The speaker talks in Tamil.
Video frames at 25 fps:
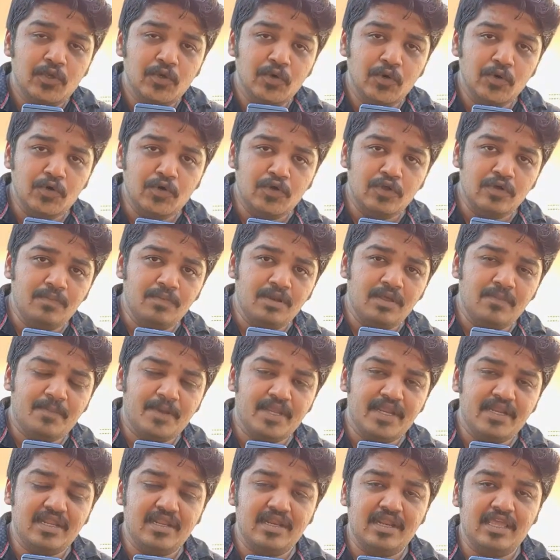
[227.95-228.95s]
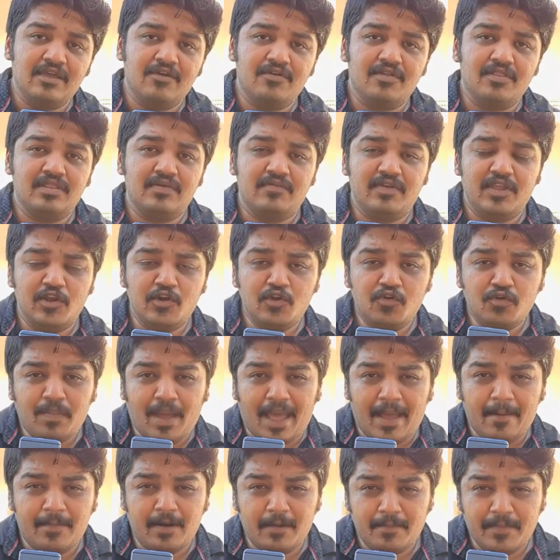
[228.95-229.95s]
யூடியூப்பில் போயிட்டு நீங்கள் வந்து
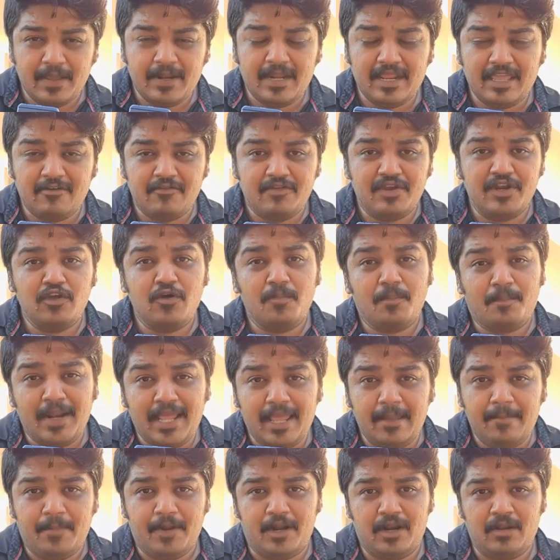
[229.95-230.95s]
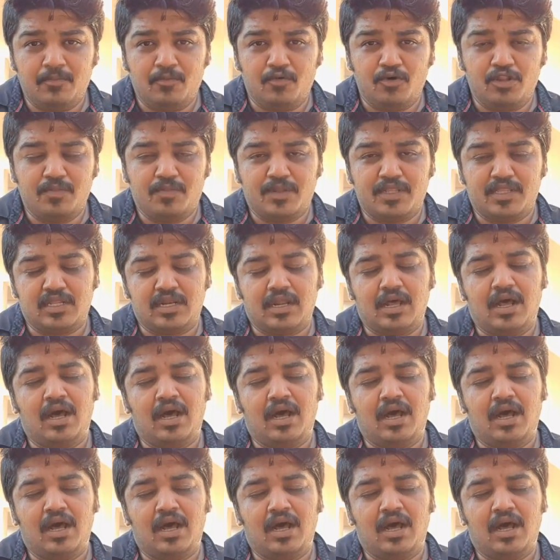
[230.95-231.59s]
யூடியூப் ஆப்பில் போய் நீங்கள் வீடியோ ப்ளே பண்ணும் போது